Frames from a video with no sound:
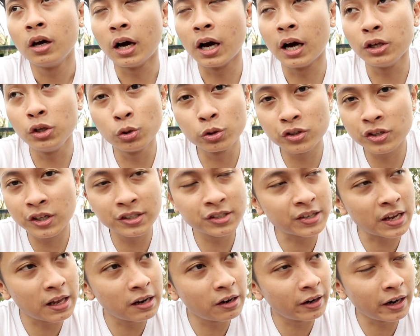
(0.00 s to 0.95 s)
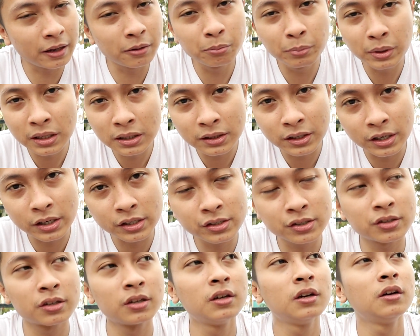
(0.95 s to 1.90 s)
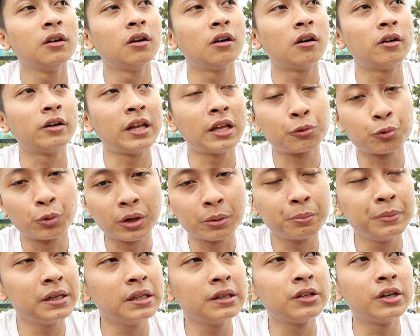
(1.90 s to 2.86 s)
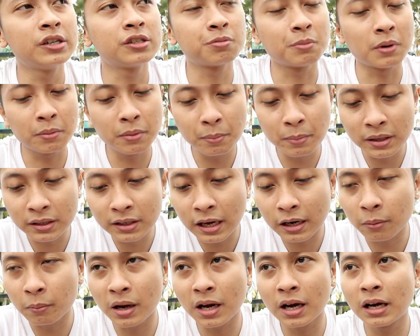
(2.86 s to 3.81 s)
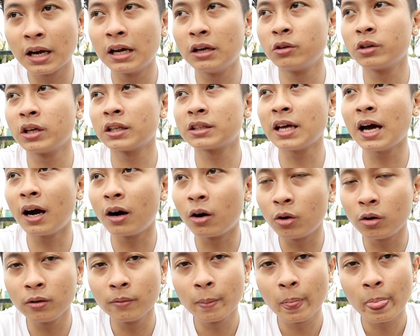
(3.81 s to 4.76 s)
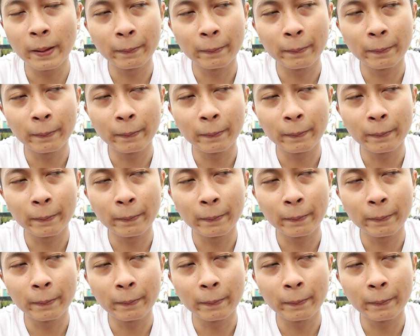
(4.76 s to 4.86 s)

uh, user, seller and builders or network builders, magbibuild ka ng mga ganong na tao.